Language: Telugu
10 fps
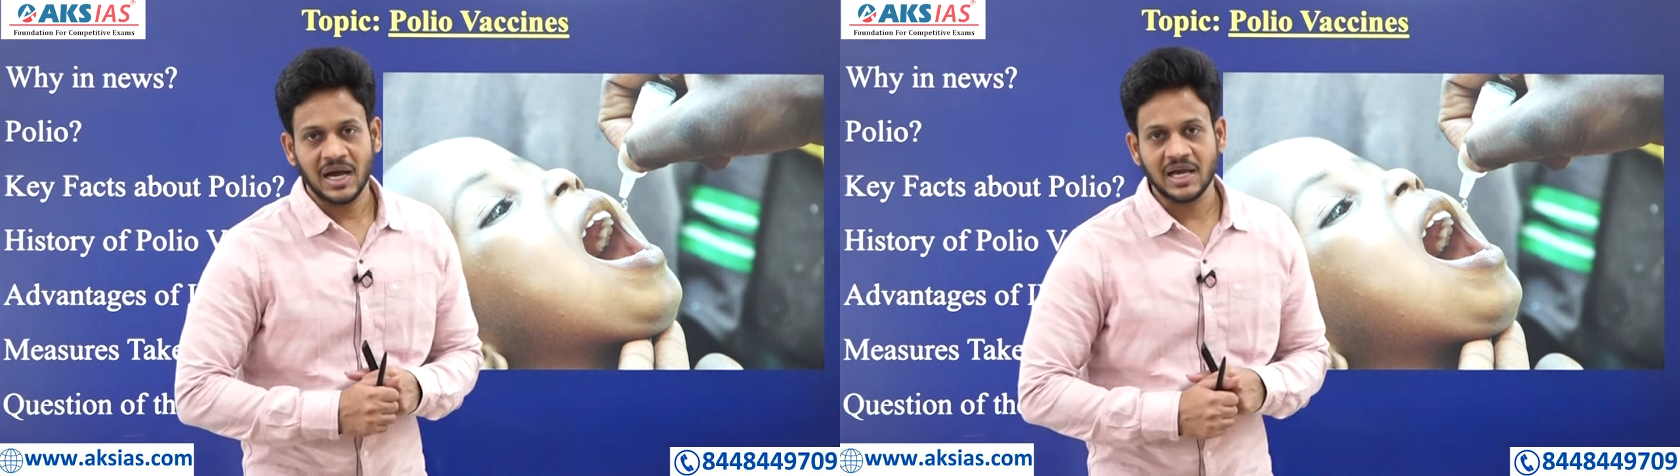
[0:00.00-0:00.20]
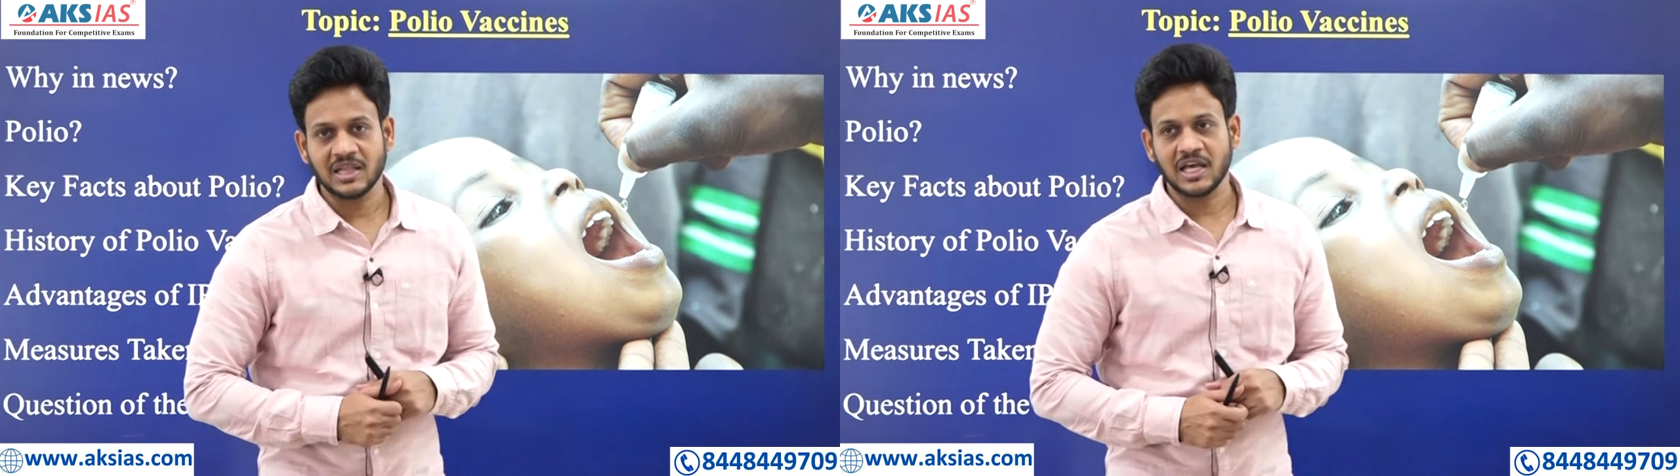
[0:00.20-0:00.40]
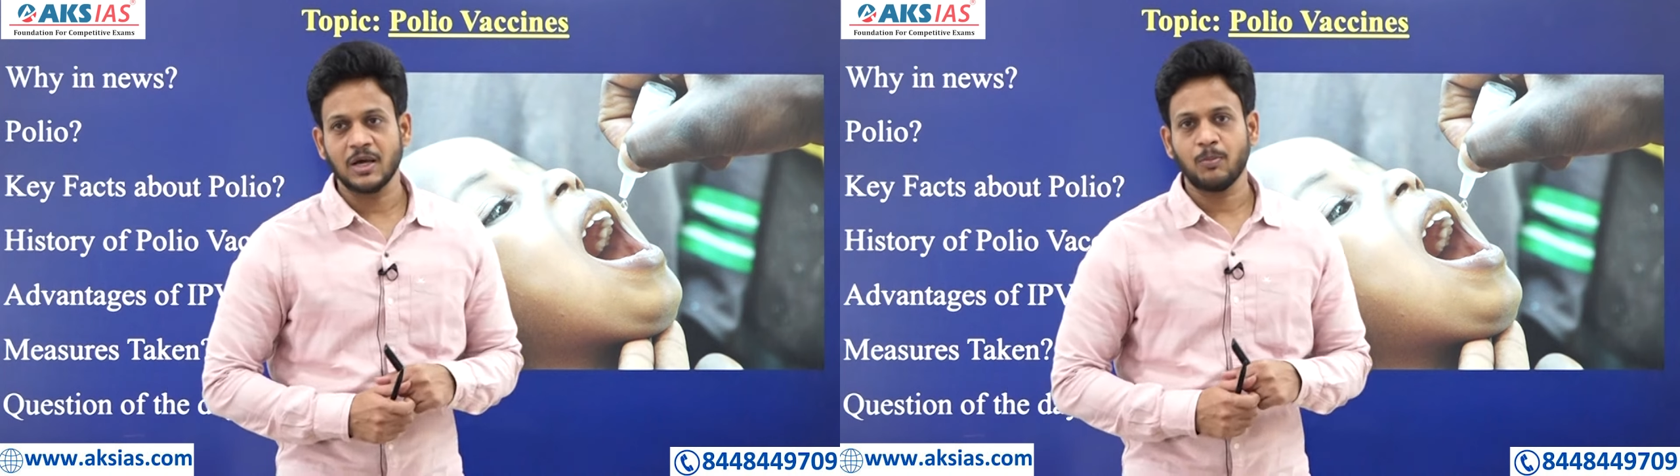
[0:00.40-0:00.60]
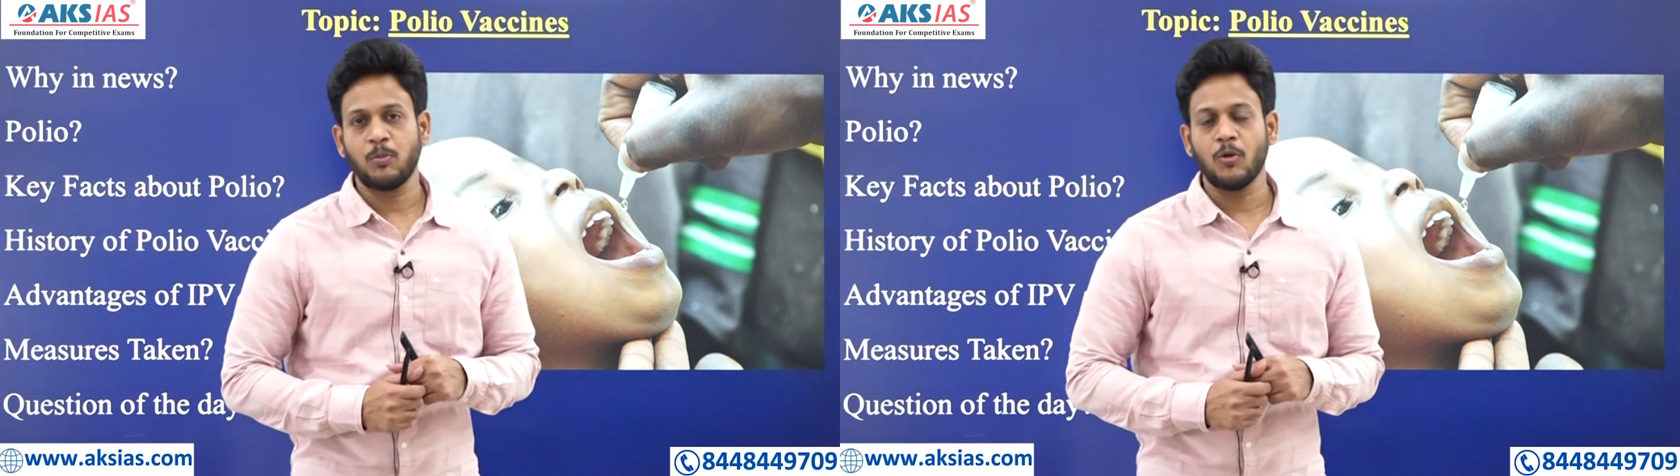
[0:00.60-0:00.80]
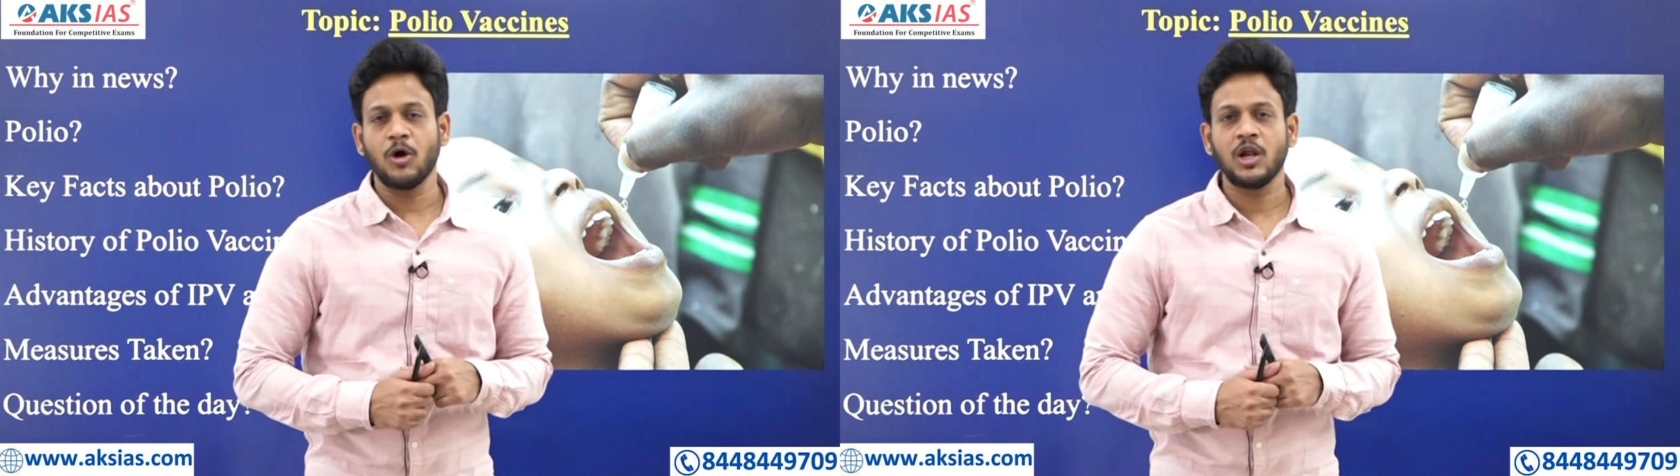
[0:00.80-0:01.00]
అయితే
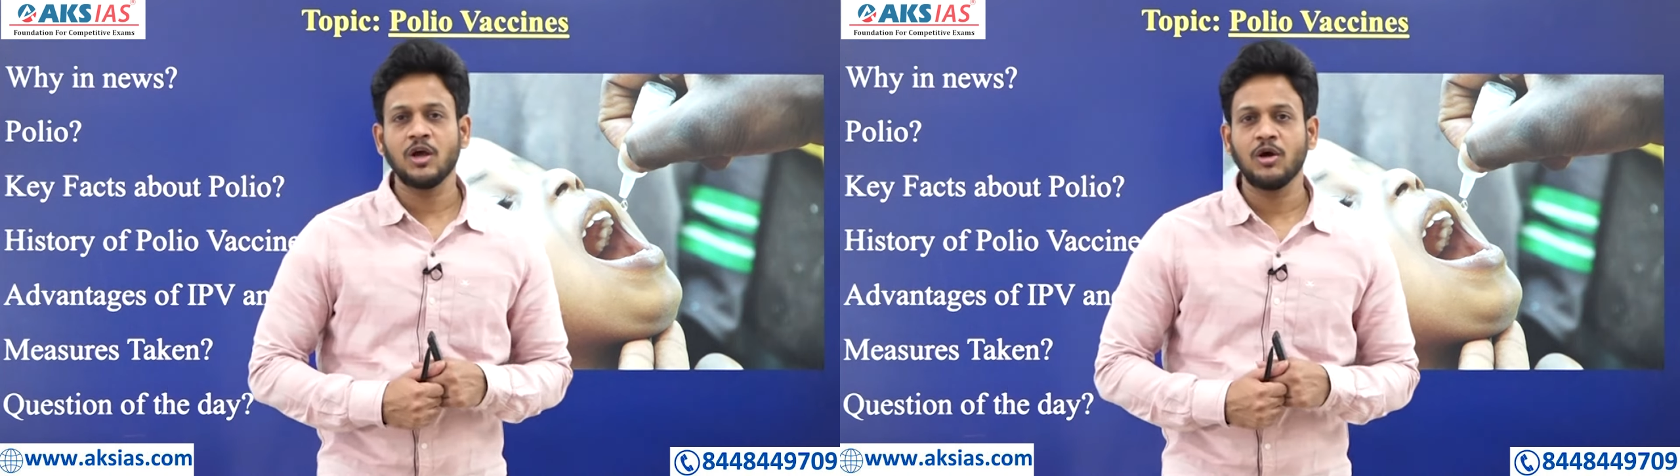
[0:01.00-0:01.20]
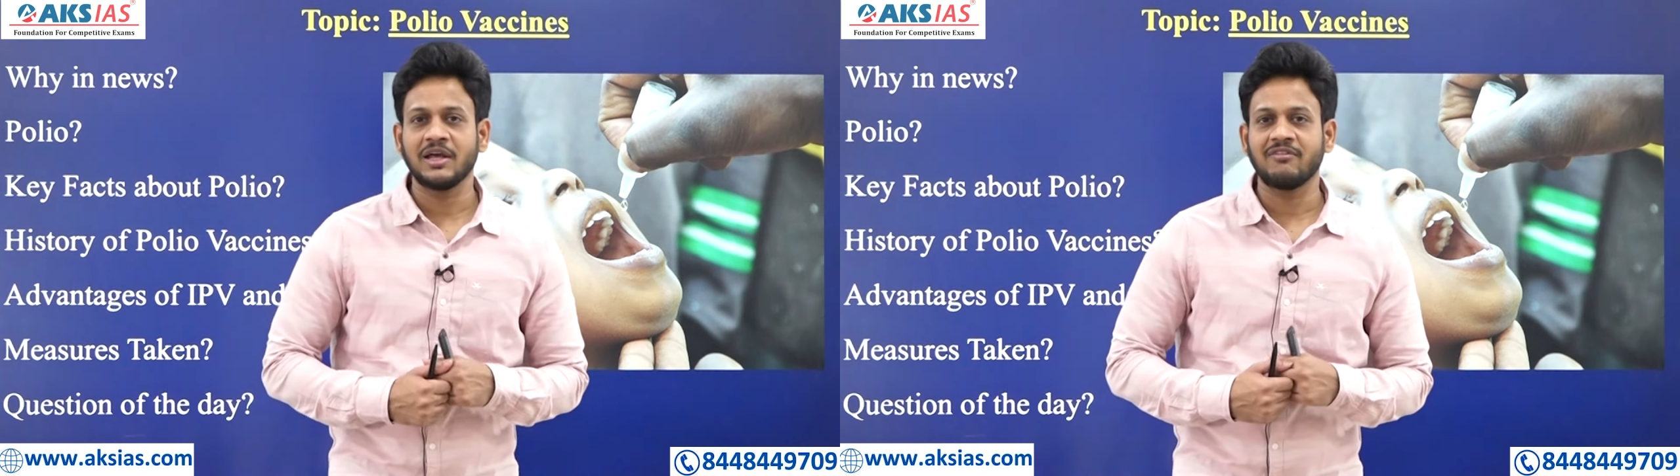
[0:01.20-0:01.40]
పోలియో